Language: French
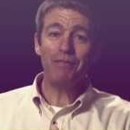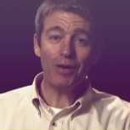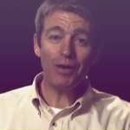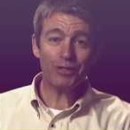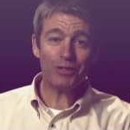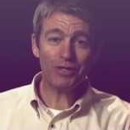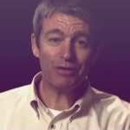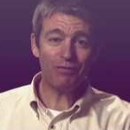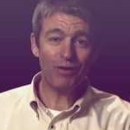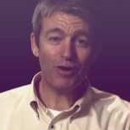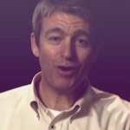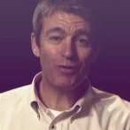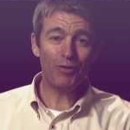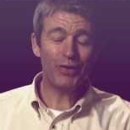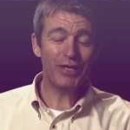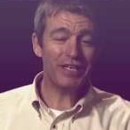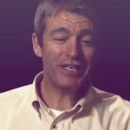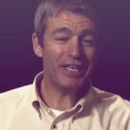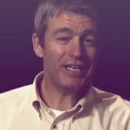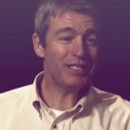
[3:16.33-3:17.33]
Et plus que
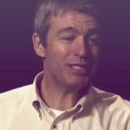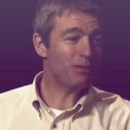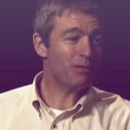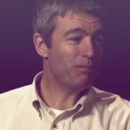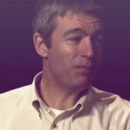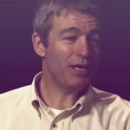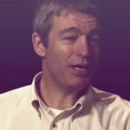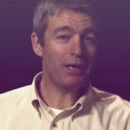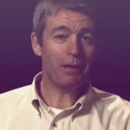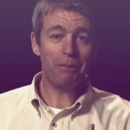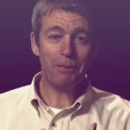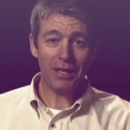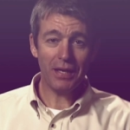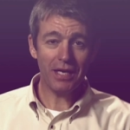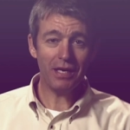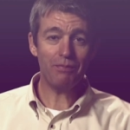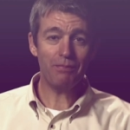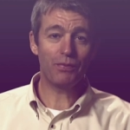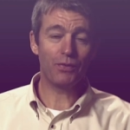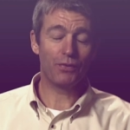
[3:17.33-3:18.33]
tout, nous avons
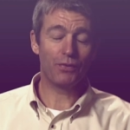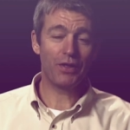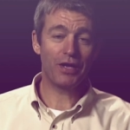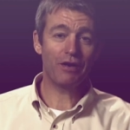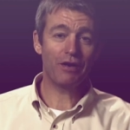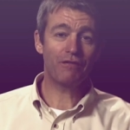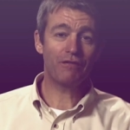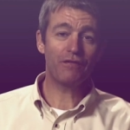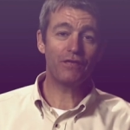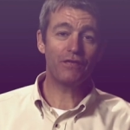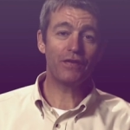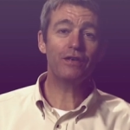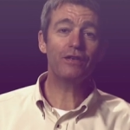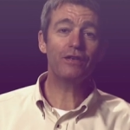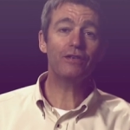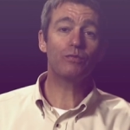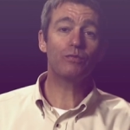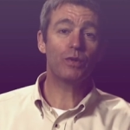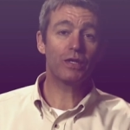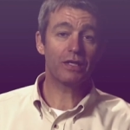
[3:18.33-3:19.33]
besoin d'être une personne
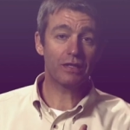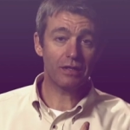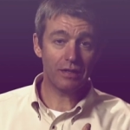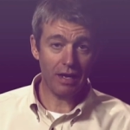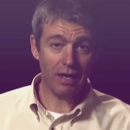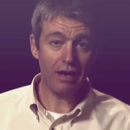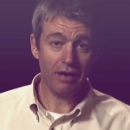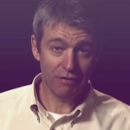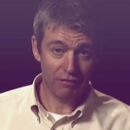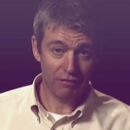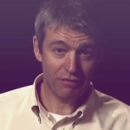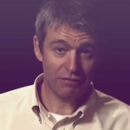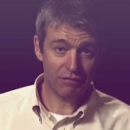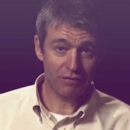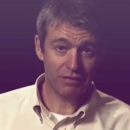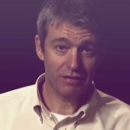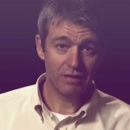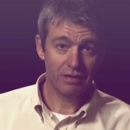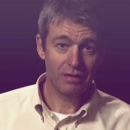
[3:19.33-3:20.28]
qui est remplie d'amour